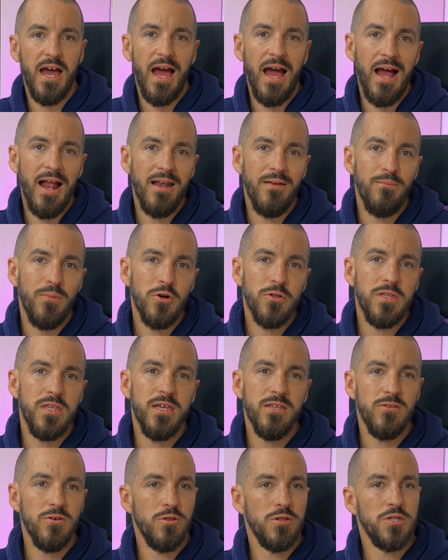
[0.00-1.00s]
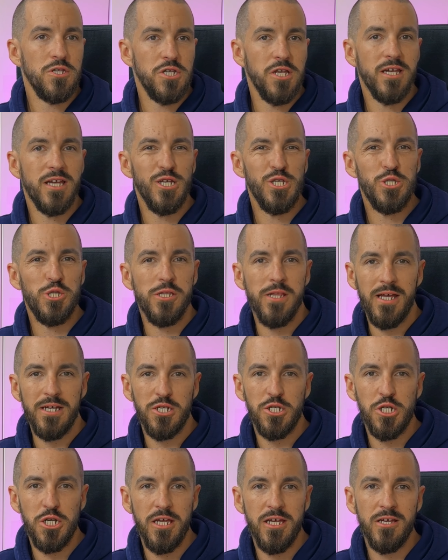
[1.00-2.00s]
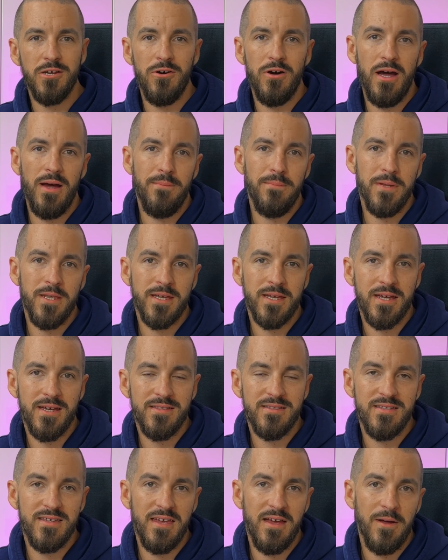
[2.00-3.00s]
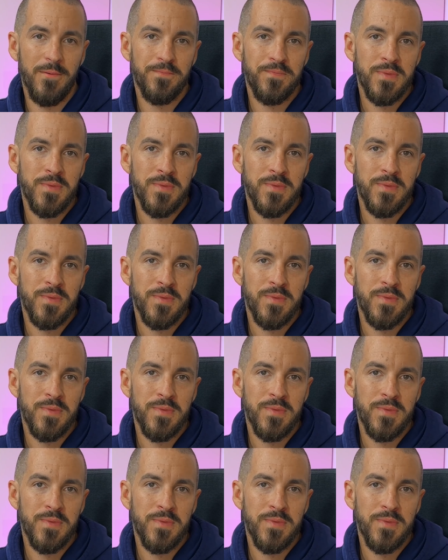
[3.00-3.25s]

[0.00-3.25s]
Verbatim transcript: albo nie dostrzegasz dlaczego aplikacja